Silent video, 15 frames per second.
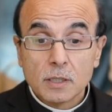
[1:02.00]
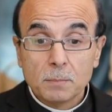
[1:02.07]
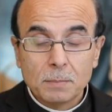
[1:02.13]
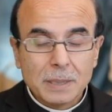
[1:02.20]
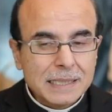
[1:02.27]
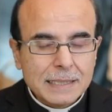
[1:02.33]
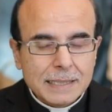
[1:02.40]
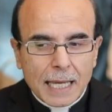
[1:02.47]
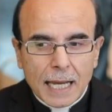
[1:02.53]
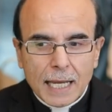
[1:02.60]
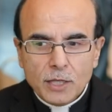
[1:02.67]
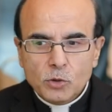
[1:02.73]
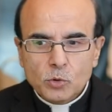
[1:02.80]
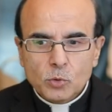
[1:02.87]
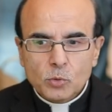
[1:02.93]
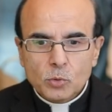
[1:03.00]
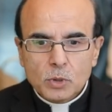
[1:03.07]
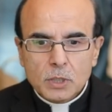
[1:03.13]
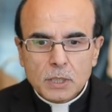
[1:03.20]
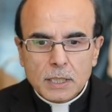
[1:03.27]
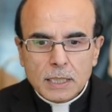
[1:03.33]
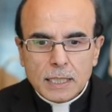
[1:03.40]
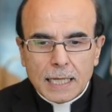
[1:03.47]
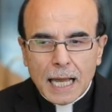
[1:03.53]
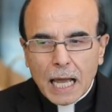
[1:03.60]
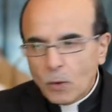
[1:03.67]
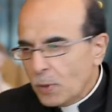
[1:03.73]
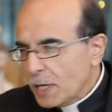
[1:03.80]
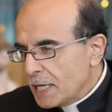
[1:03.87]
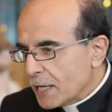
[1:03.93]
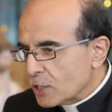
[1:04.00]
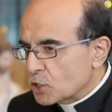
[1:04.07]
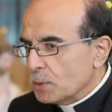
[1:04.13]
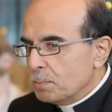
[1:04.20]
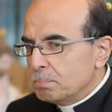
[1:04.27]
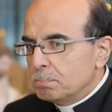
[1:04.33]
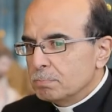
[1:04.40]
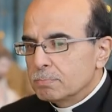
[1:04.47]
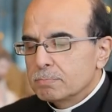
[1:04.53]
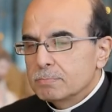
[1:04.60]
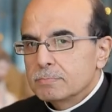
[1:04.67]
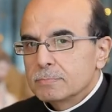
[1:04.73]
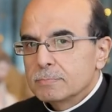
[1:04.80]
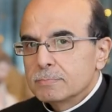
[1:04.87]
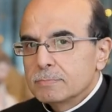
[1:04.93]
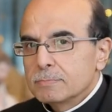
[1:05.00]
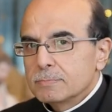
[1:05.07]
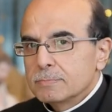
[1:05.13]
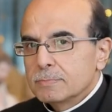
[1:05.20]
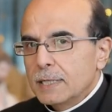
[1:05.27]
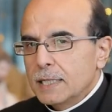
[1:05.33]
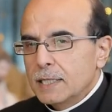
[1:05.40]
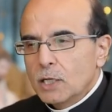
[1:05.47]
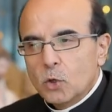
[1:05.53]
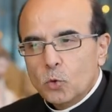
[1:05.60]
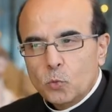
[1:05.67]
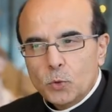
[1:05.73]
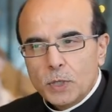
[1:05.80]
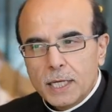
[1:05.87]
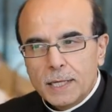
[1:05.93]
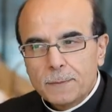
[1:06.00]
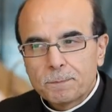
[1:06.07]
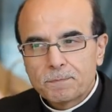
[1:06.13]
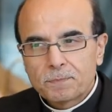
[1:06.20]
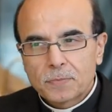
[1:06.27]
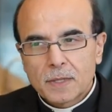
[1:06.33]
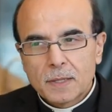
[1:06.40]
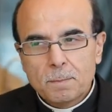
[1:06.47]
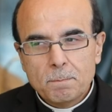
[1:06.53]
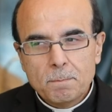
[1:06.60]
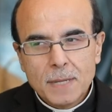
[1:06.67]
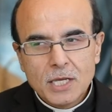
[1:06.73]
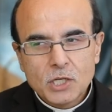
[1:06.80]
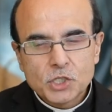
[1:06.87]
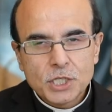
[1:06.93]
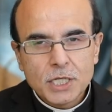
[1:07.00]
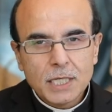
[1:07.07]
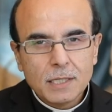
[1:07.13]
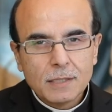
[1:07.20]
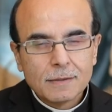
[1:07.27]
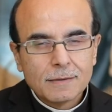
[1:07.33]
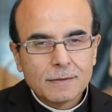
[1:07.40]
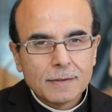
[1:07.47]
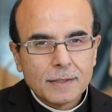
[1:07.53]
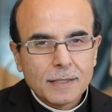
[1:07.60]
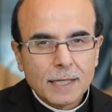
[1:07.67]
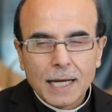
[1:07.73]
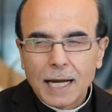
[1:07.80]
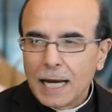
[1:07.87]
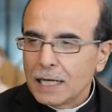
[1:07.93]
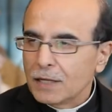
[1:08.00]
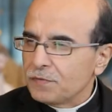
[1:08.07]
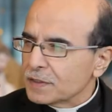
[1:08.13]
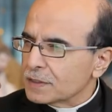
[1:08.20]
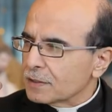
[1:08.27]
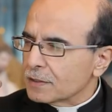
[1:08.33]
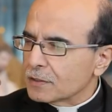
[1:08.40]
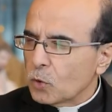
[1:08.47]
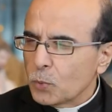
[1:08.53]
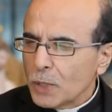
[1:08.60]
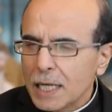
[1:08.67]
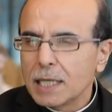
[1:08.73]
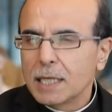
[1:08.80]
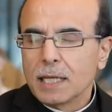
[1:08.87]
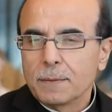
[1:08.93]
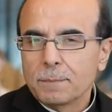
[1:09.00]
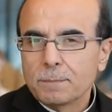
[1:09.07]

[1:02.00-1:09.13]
مثل كأنه أو النجم اللي هو ماشي على فترة طويلة